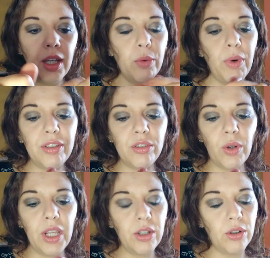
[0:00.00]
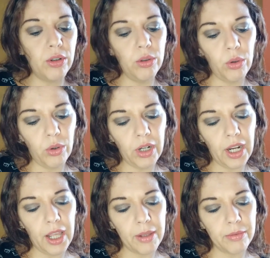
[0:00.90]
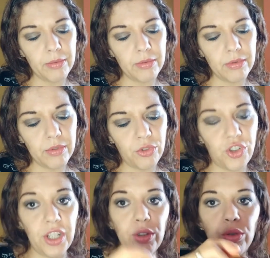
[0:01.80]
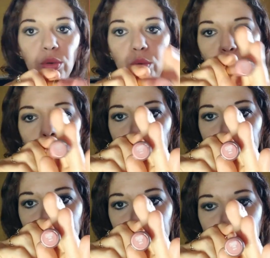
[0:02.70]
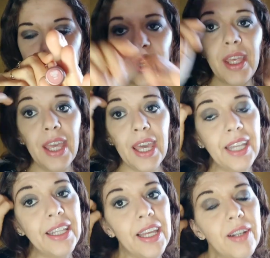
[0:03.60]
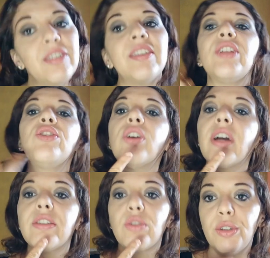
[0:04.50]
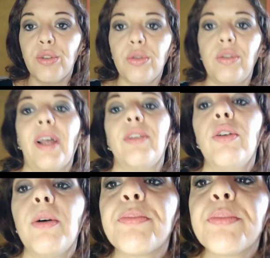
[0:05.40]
Questo è il colore 102 ed è il rossetto che sto indossando.